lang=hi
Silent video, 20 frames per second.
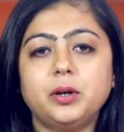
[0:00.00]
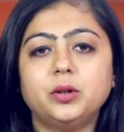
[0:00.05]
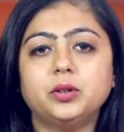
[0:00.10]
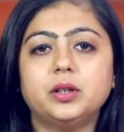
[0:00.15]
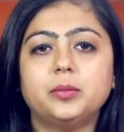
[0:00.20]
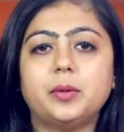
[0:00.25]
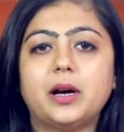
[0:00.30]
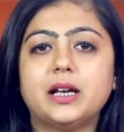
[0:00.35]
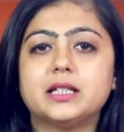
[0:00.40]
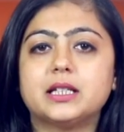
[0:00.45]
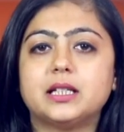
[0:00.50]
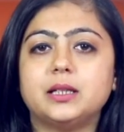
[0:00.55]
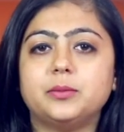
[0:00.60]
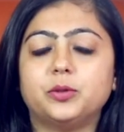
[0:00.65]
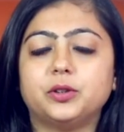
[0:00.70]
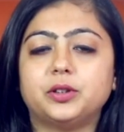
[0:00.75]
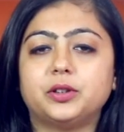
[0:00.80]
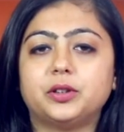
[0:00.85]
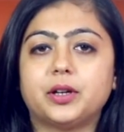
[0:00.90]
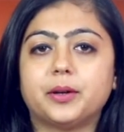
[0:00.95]
मैं हूं देवांजलि
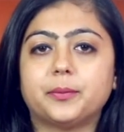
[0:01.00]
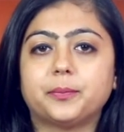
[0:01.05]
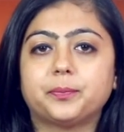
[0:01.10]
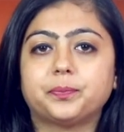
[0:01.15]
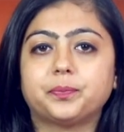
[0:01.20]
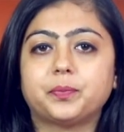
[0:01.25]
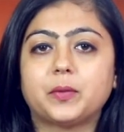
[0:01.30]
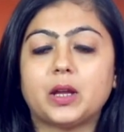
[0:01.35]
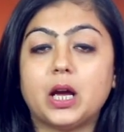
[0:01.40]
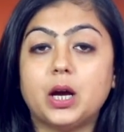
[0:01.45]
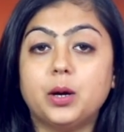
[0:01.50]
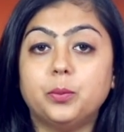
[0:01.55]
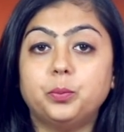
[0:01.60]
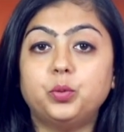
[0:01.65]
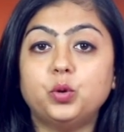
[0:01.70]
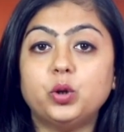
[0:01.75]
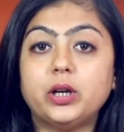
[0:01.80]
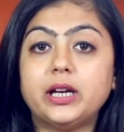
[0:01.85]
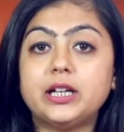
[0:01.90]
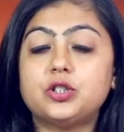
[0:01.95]
मोहित्रा
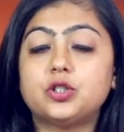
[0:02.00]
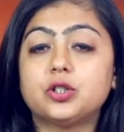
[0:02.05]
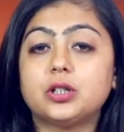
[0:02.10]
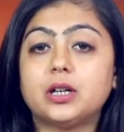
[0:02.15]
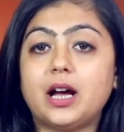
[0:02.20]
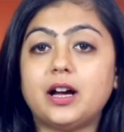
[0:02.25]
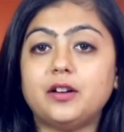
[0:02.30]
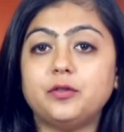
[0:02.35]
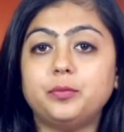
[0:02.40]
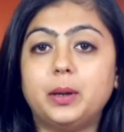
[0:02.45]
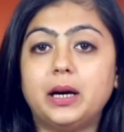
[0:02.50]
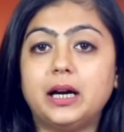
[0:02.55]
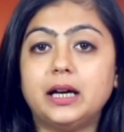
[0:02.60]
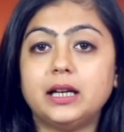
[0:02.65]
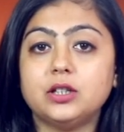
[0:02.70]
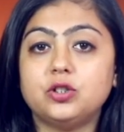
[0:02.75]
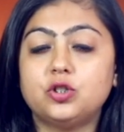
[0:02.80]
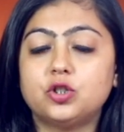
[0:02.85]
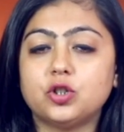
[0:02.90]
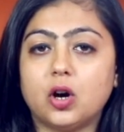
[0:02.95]
पूरे चुनाव
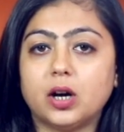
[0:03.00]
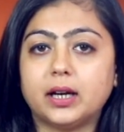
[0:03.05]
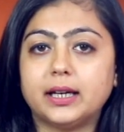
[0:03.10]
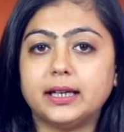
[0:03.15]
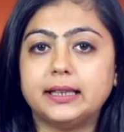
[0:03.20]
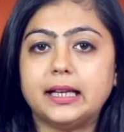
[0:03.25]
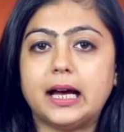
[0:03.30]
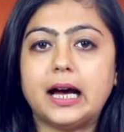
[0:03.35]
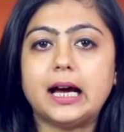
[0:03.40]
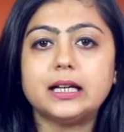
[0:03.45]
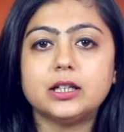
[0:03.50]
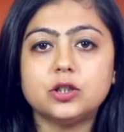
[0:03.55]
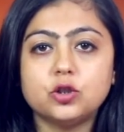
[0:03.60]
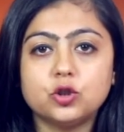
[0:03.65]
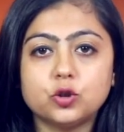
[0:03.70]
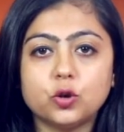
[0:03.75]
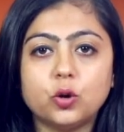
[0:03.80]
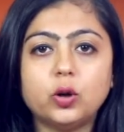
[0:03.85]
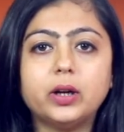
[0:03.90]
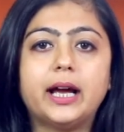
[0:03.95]
भर चौकीदार
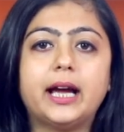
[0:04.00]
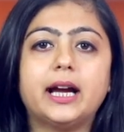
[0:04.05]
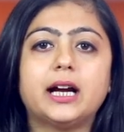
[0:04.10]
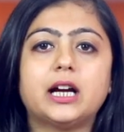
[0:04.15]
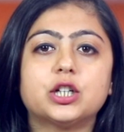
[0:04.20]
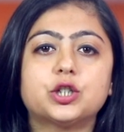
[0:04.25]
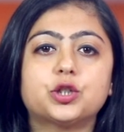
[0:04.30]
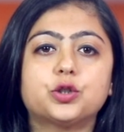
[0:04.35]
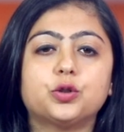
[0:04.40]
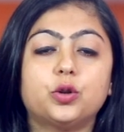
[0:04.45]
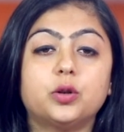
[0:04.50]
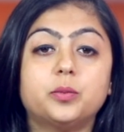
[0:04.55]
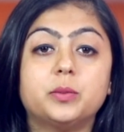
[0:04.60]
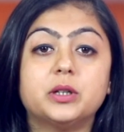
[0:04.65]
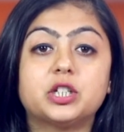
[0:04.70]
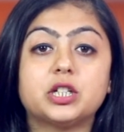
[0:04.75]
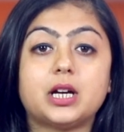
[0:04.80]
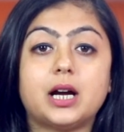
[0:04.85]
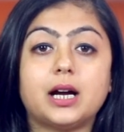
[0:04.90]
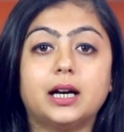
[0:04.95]
चोर है का शोर
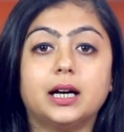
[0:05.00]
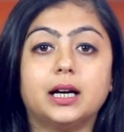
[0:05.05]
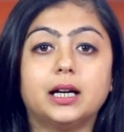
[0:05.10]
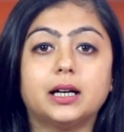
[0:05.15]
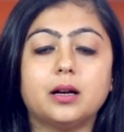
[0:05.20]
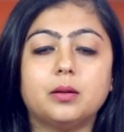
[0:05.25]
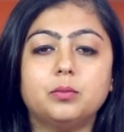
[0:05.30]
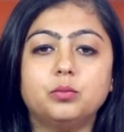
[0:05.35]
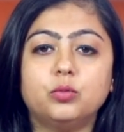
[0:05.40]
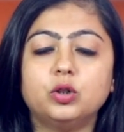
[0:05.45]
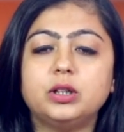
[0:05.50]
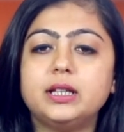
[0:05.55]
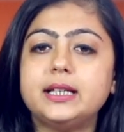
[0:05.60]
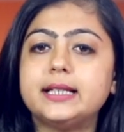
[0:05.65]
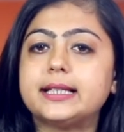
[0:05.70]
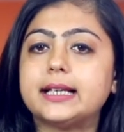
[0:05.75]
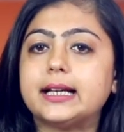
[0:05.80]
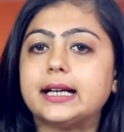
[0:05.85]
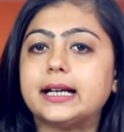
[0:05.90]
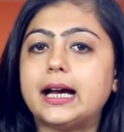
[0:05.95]
मचाकर
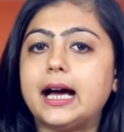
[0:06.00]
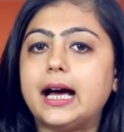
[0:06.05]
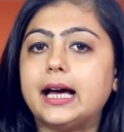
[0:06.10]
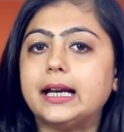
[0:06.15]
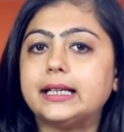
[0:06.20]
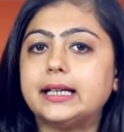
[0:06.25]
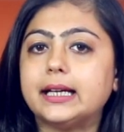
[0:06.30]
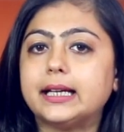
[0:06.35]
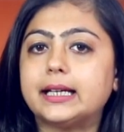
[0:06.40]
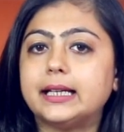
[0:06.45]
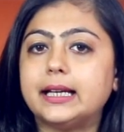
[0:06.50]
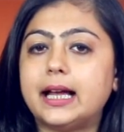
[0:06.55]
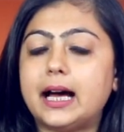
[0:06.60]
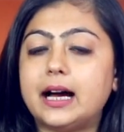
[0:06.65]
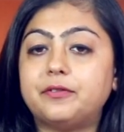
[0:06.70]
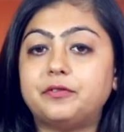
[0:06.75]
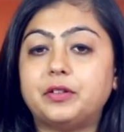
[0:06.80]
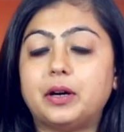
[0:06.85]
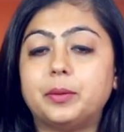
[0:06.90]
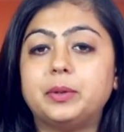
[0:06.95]
मोदी सरकार के
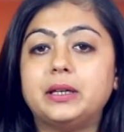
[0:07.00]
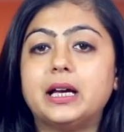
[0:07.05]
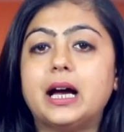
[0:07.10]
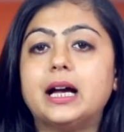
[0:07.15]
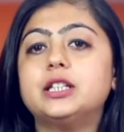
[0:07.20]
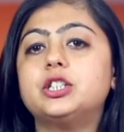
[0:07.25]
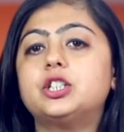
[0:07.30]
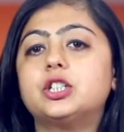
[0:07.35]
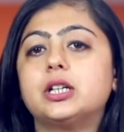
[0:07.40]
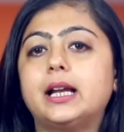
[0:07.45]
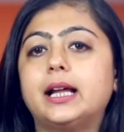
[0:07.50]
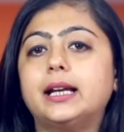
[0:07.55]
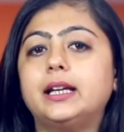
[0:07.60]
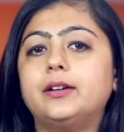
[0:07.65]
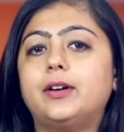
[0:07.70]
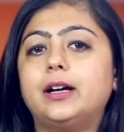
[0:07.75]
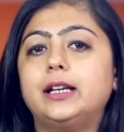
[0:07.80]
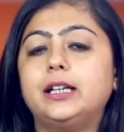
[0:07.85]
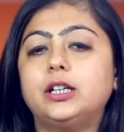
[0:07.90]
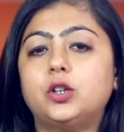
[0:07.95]
खिलाफ अभियान
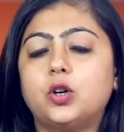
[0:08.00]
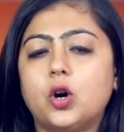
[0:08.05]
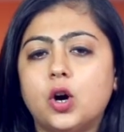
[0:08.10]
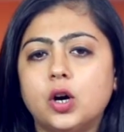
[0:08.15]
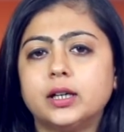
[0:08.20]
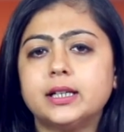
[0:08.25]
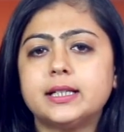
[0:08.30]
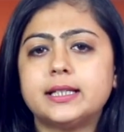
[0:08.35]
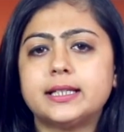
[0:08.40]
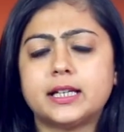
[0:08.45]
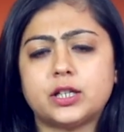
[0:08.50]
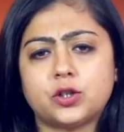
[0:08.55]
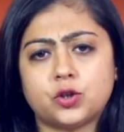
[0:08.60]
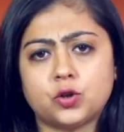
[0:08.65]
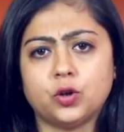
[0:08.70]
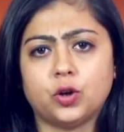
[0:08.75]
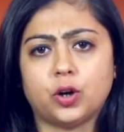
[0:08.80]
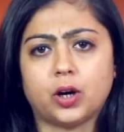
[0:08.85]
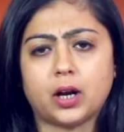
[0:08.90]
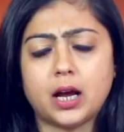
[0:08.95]
चलाने वाली कांग्रेस के
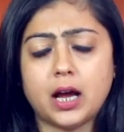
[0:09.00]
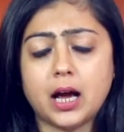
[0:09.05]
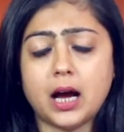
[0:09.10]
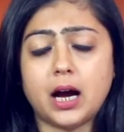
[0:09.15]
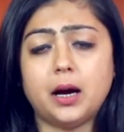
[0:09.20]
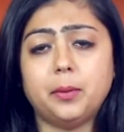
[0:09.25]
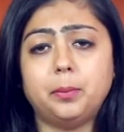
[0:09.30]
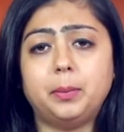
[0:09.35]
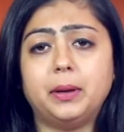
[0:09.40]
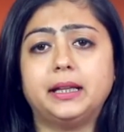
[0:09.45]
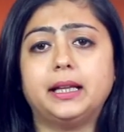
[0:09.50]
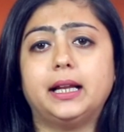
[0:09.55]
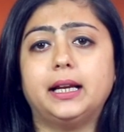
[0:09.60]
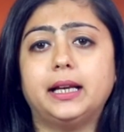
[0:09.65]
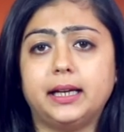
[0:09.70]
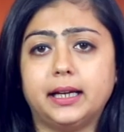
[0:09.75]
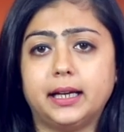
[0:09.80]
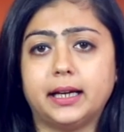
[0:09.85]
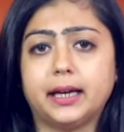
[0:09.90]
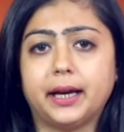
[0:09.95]
सुर अब
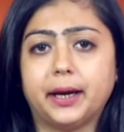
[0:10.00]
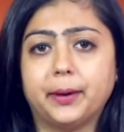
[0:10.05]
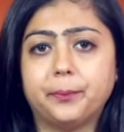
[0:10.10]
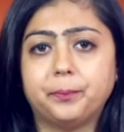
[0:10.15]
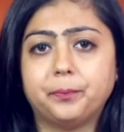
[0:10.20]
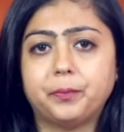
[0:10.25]
बदलने लगे